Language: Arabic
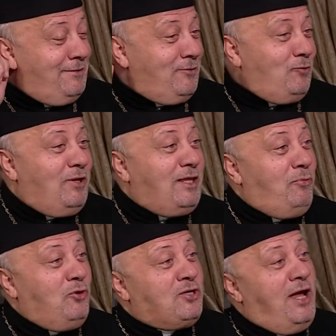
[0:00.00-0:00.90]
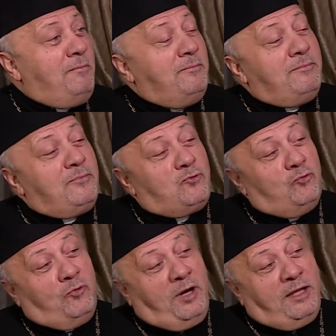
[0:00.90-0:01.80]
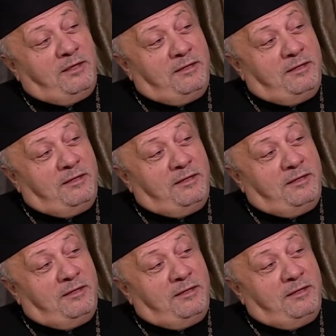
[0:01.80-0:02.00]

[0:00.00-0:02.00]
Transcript: دولة أبو عصام صورة